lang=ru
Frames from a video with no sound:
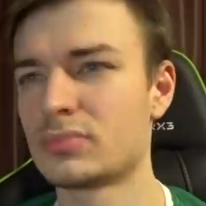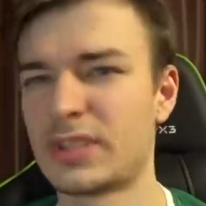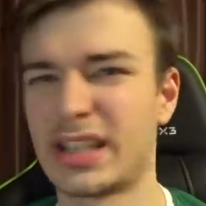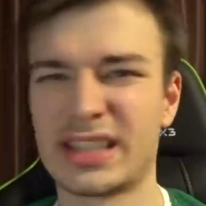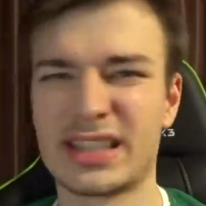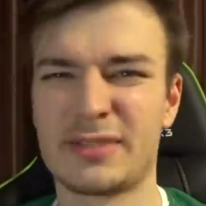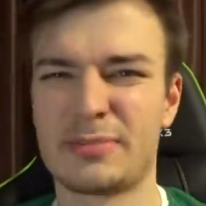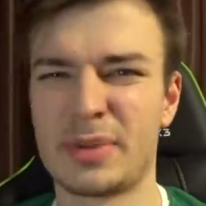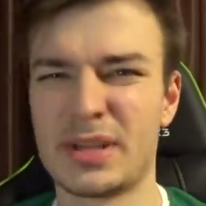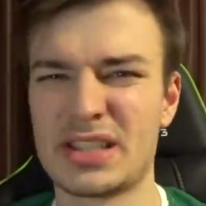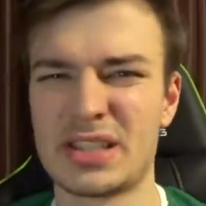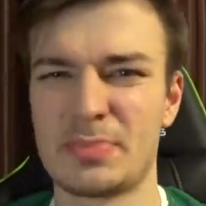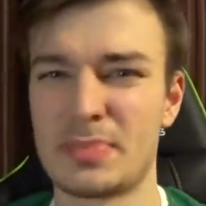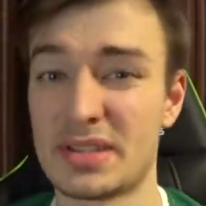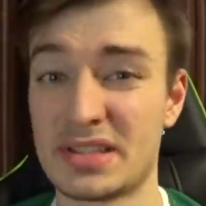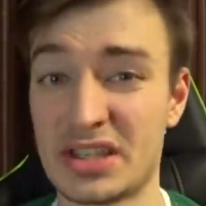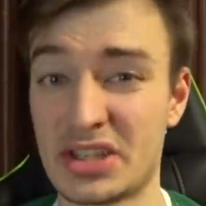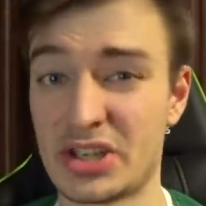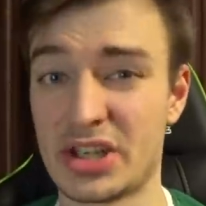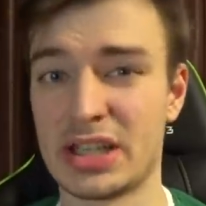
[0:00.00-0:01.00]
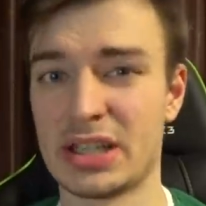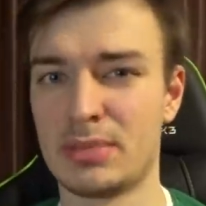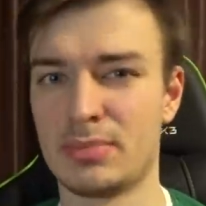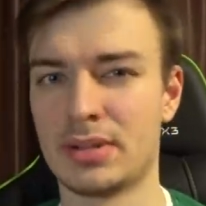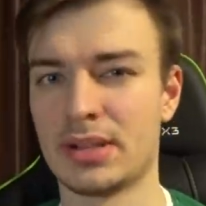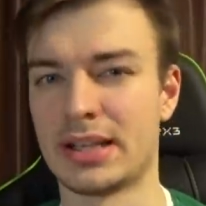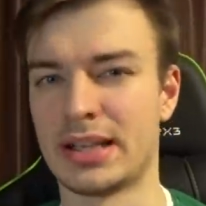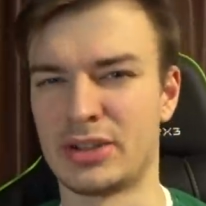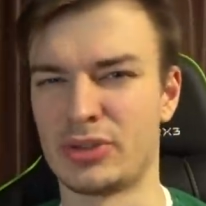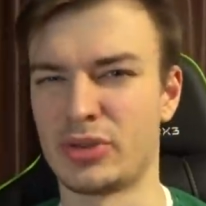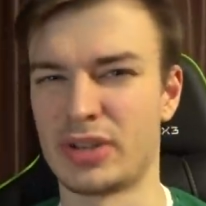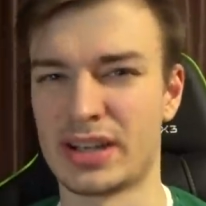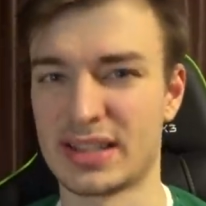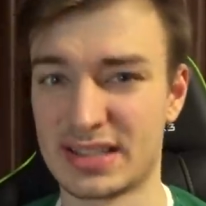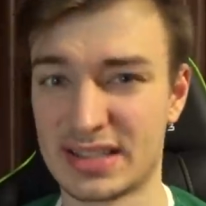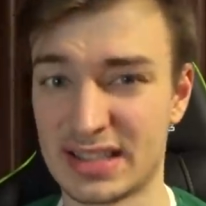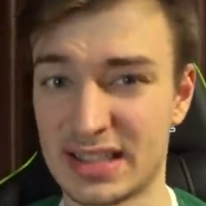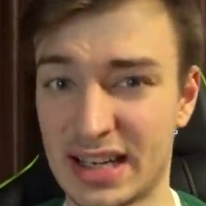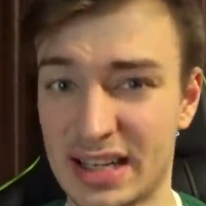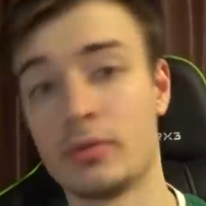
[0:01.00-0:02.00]
Хотя, в принципе, изначально была, ну
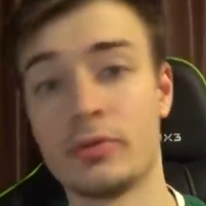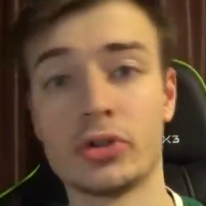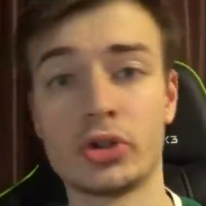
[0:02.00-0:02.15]
как-то странно.